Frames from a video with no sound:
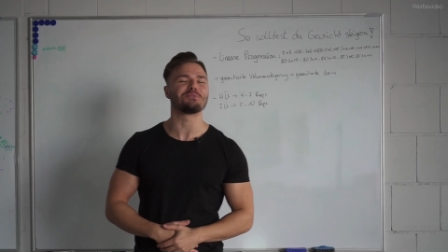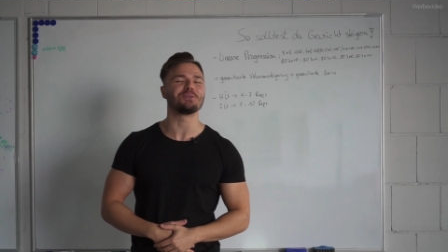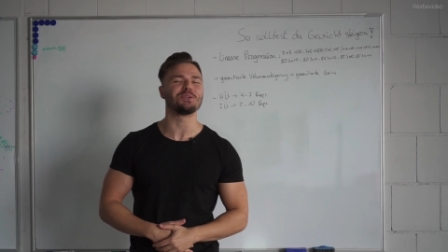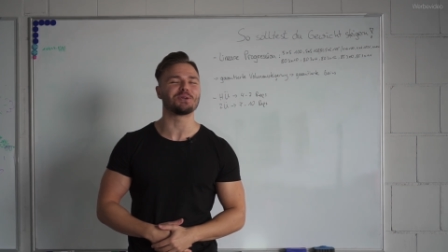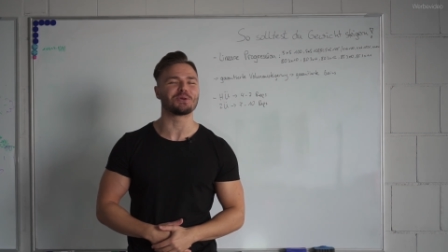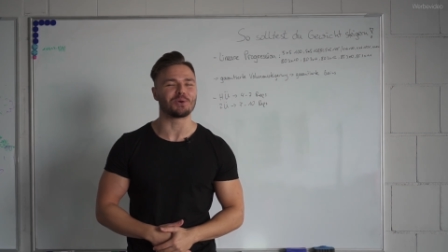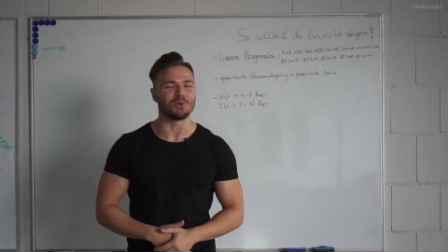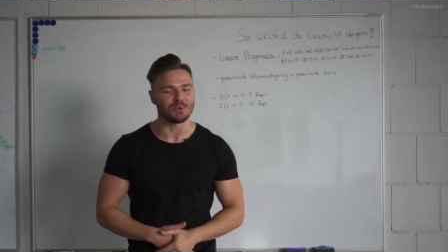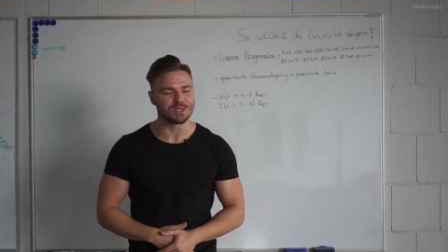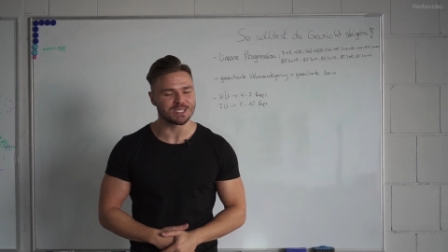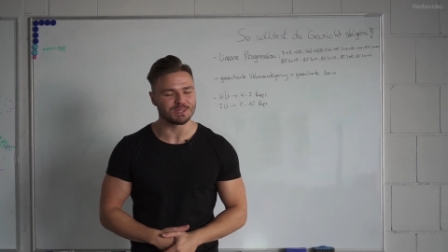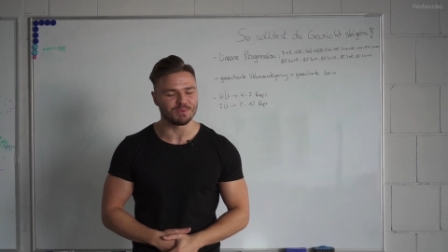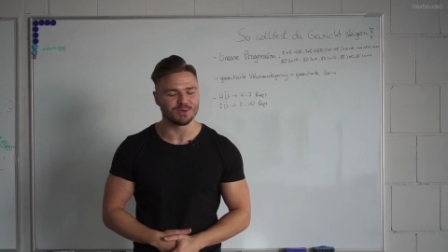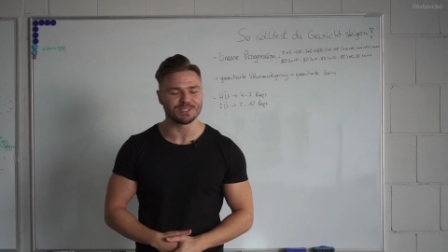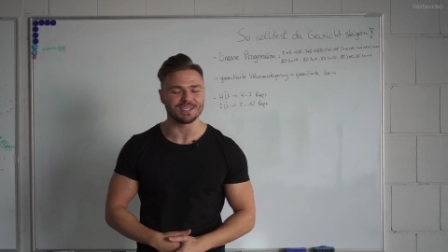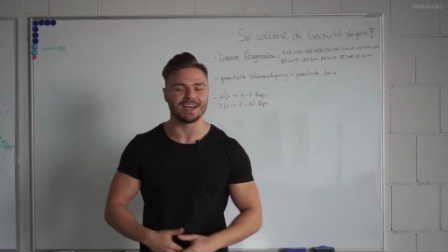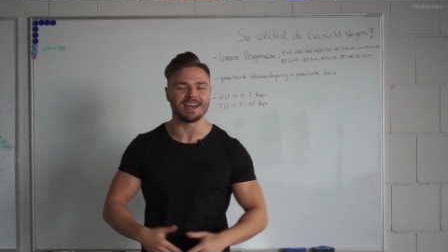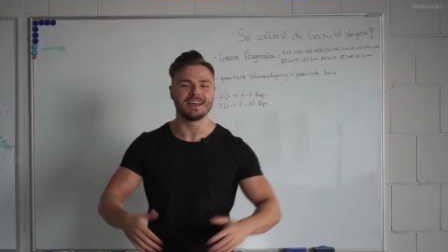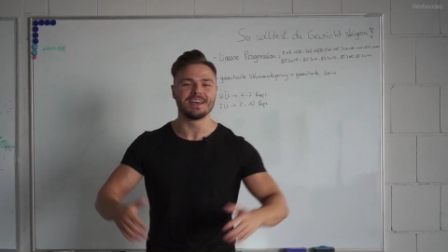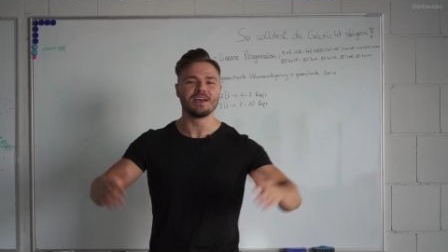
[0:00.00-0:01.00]
für die
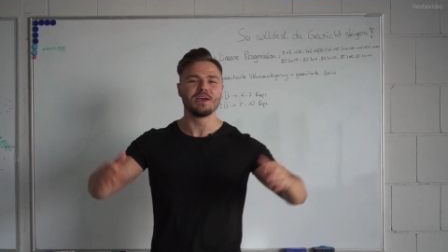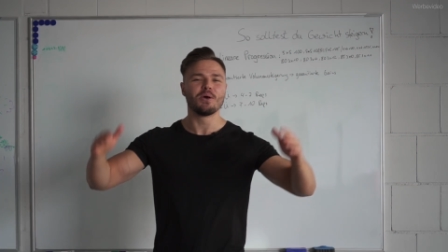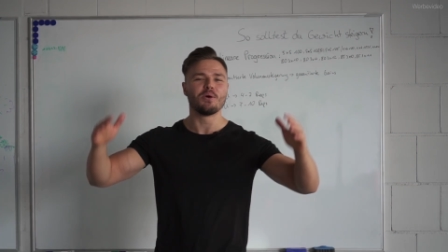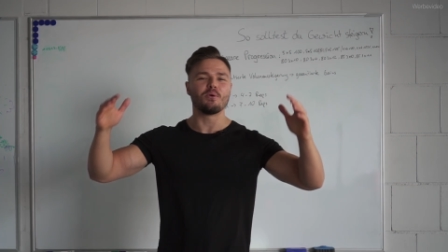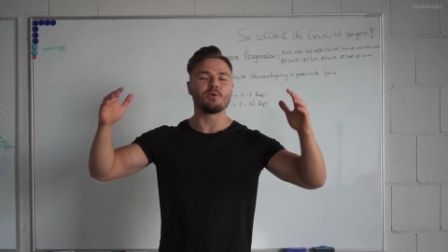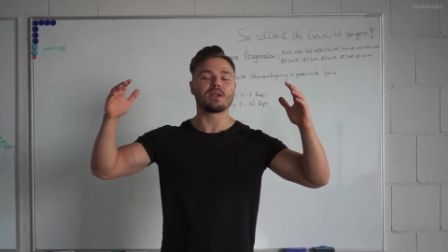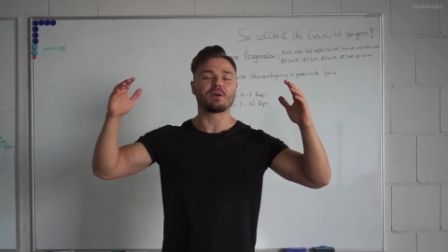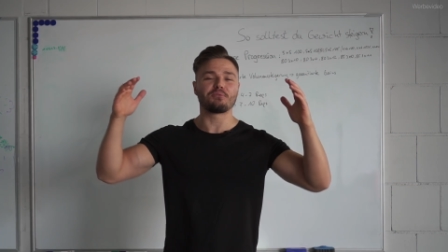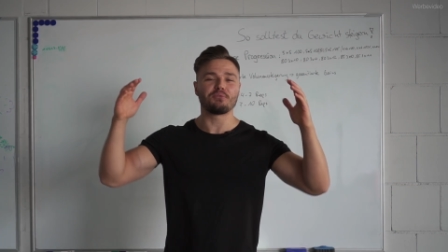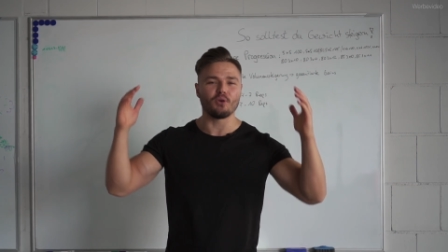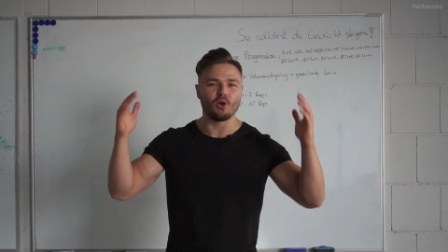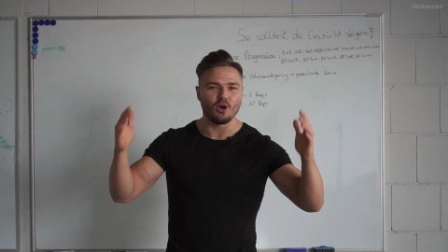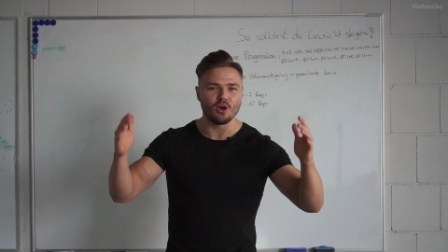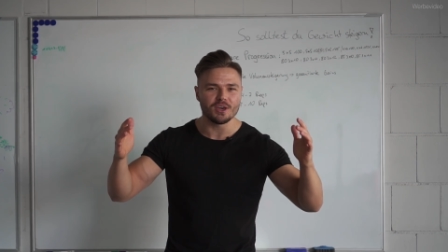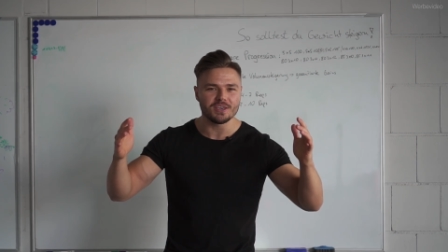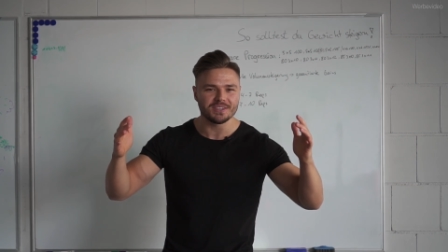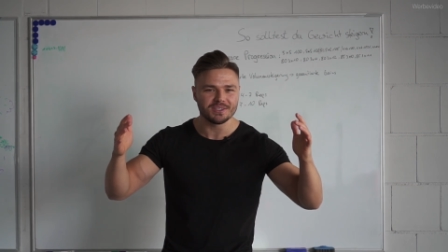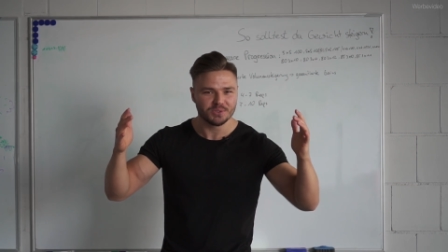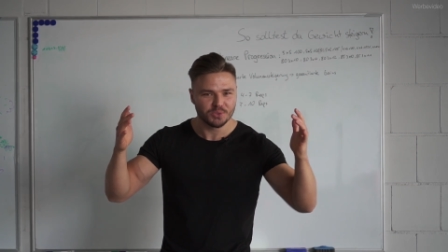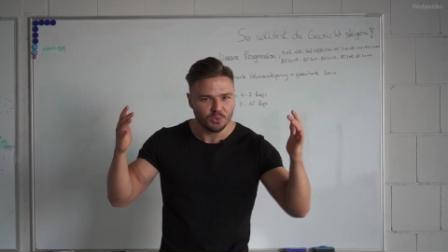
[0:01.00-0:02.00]
Großmutter oder für
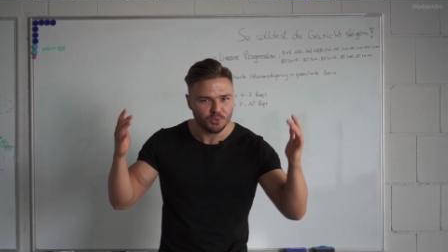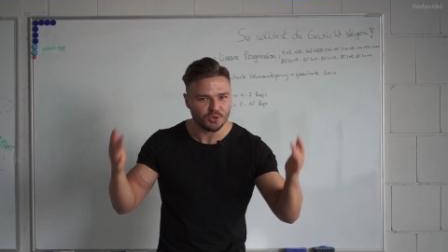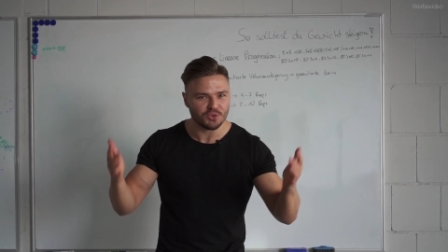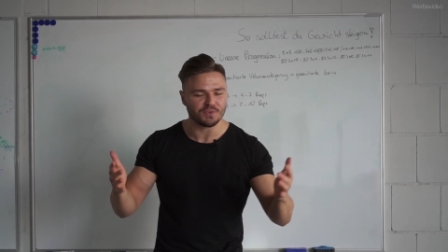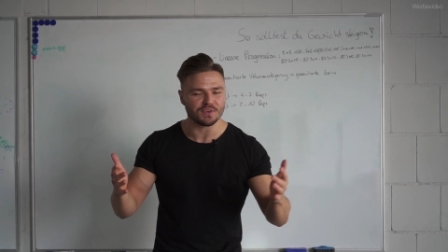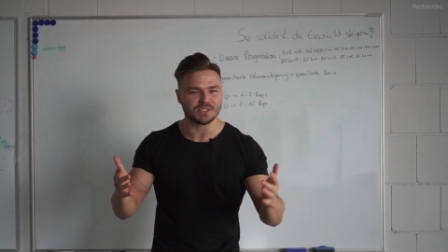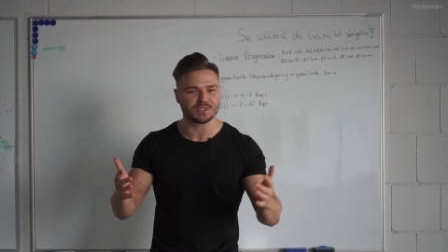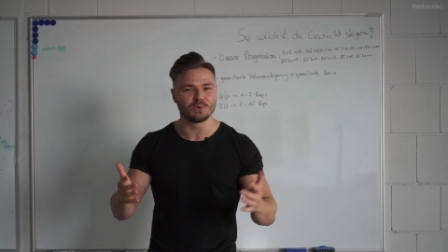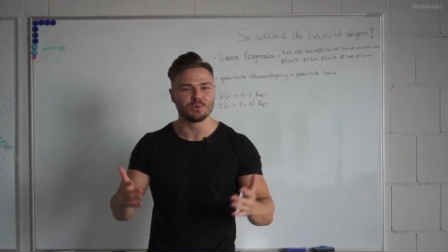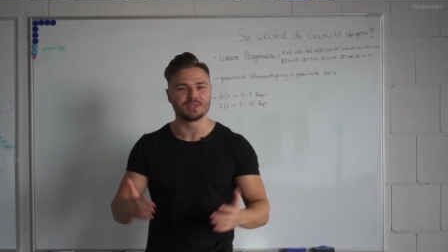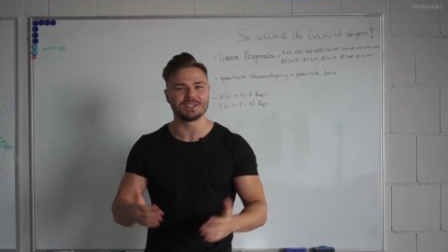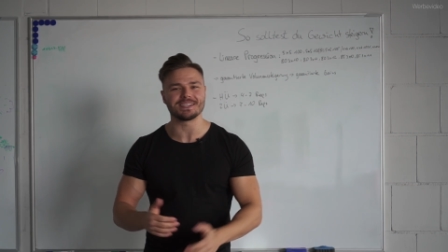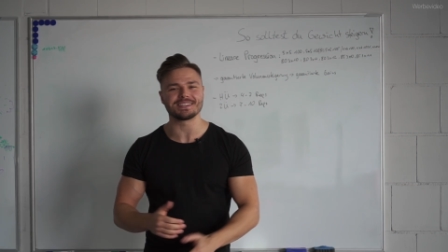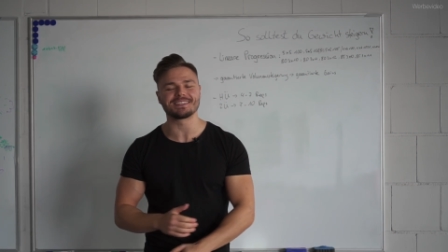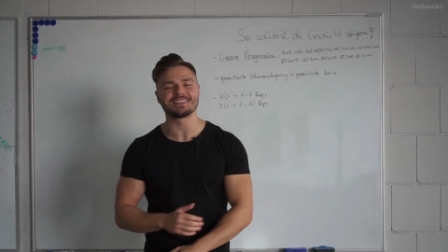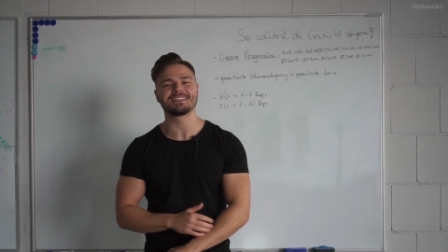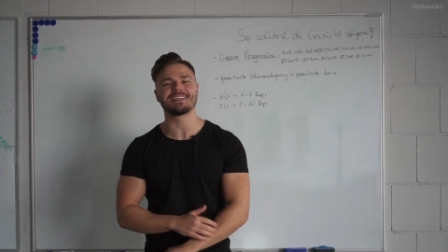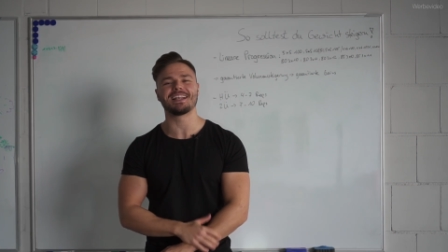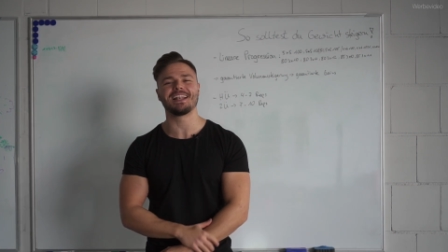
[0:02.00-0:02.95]
euch. Tut euch was Gutes.